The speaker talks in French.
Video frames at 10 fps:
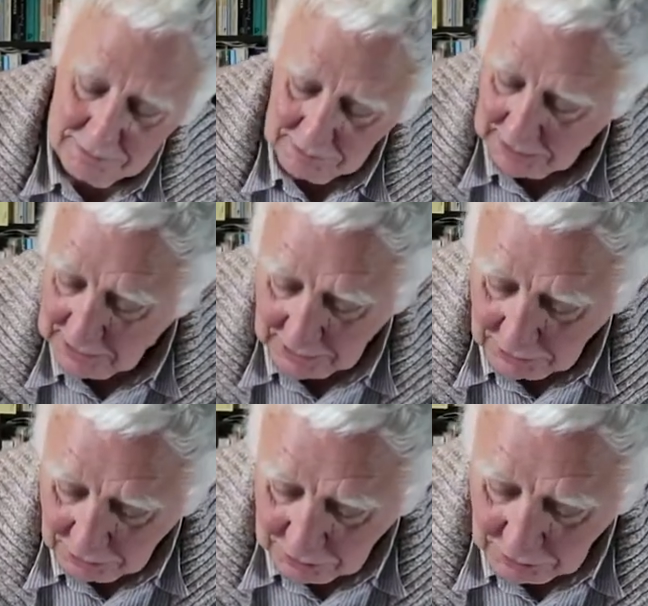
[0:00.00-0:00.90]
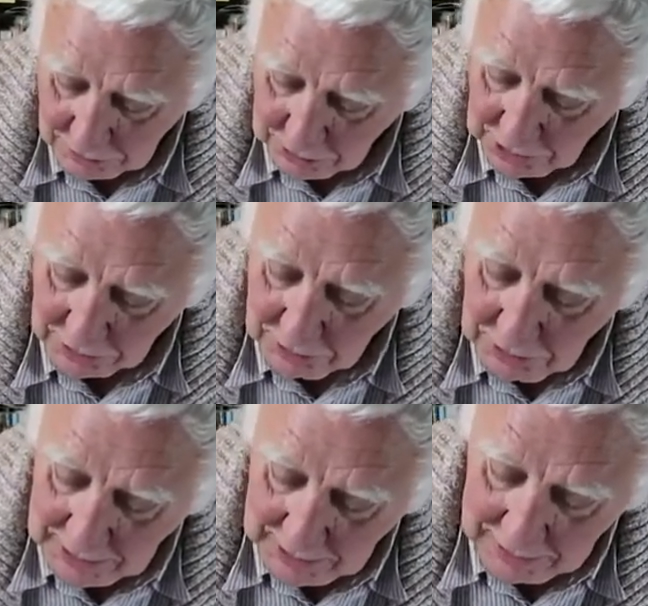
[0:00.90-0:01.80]
Il y a des cultures
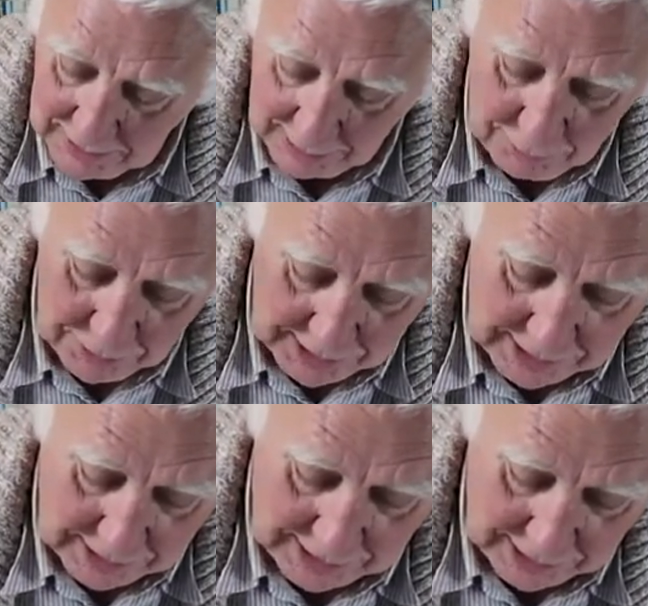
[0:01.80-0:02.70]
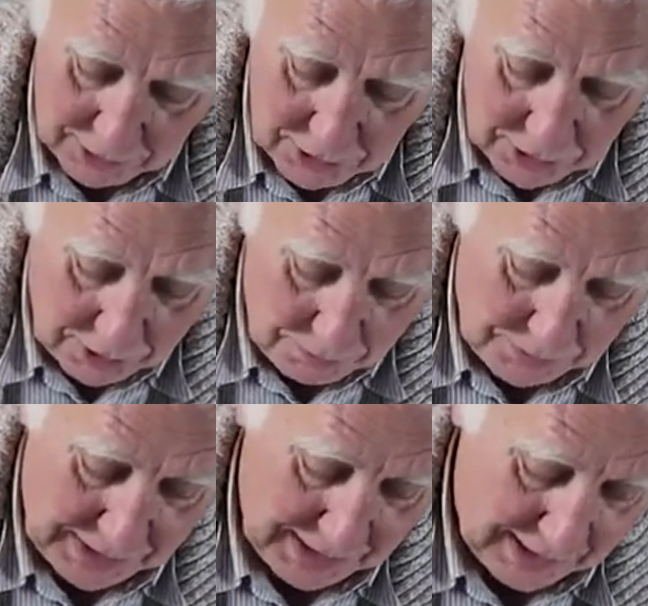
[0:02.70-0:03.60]
triangulaires, l'Afrique, il y a l'Europe,
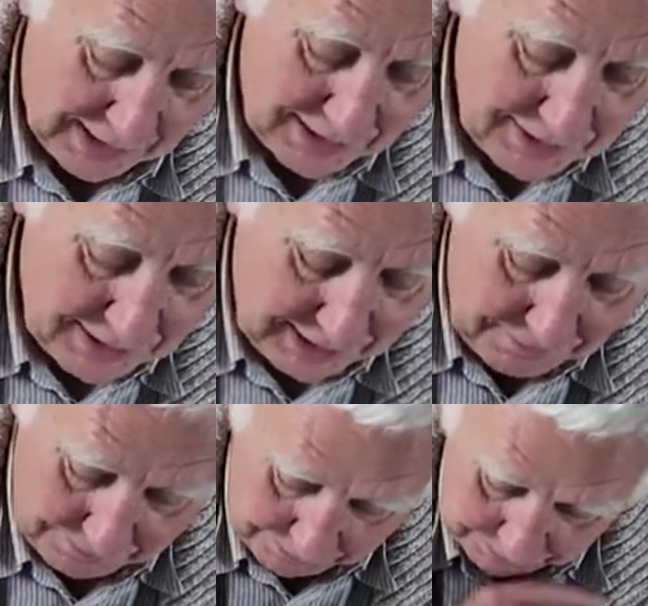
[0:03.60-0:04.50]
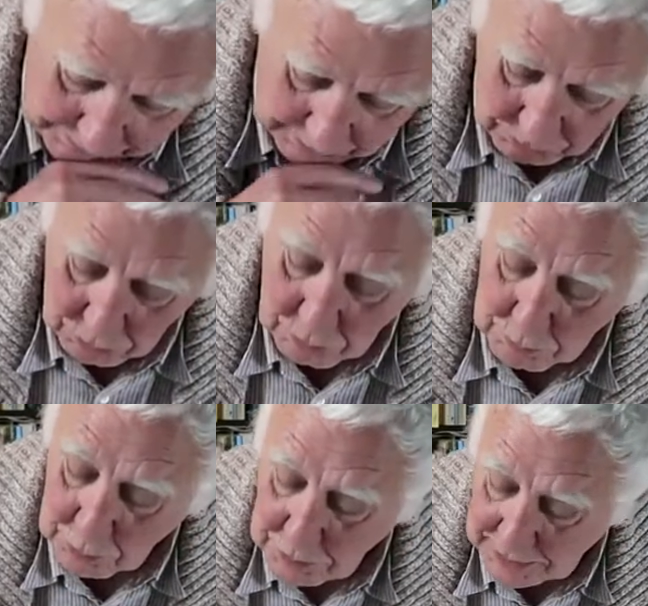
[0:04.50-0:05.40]
il y a l'Asie, ou
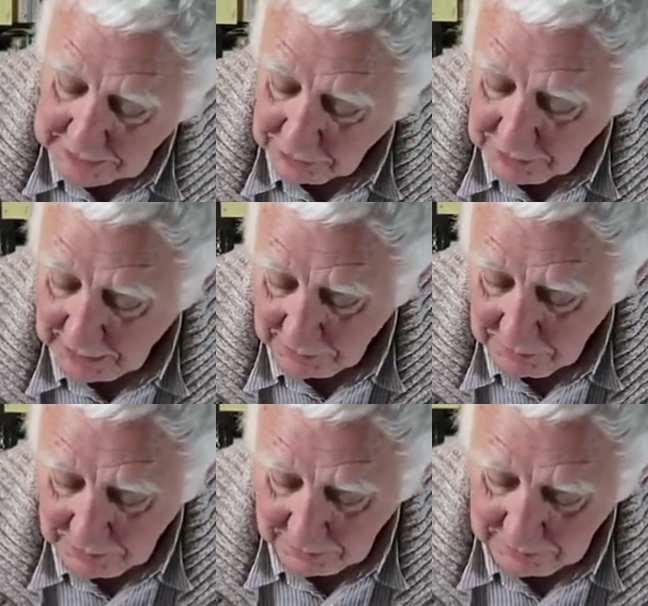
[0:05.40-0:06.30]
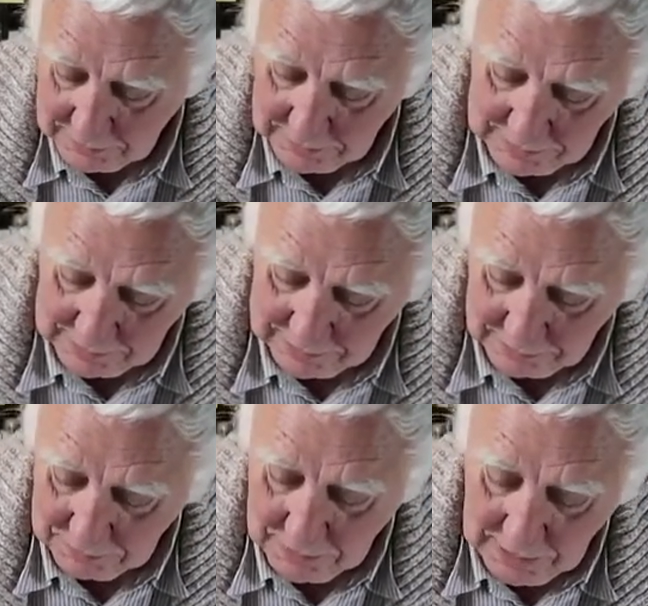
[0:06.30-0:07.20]
plus particulièrement,
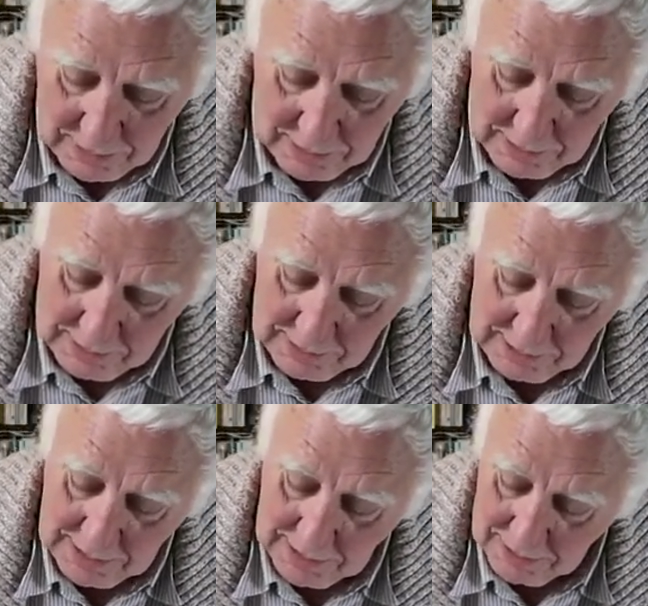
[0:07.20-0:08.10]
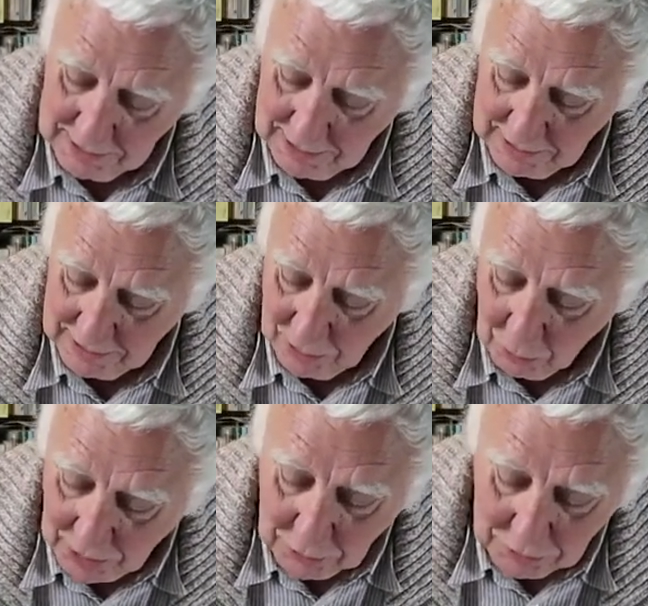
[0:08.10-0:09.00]
il y a, les,
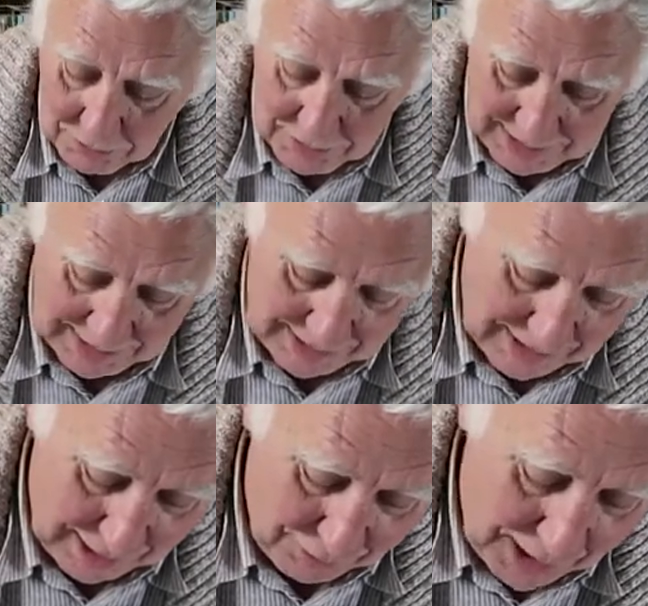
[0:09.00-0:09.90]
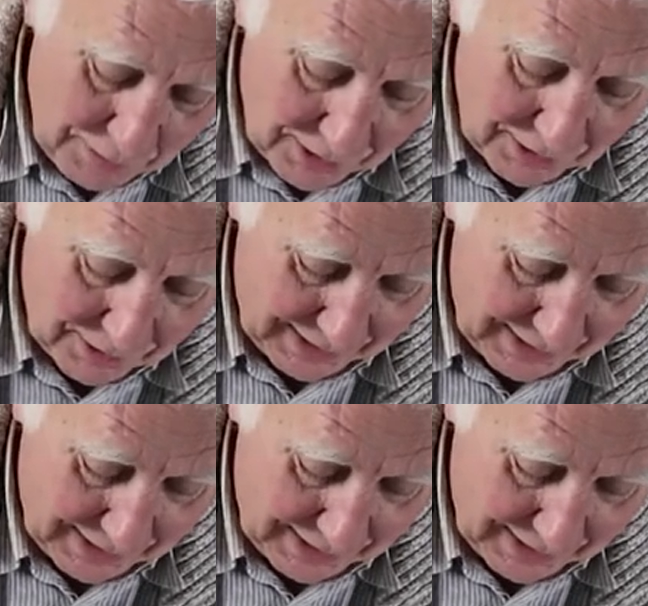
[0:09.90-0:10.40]
Wallons, il y a les Flamands,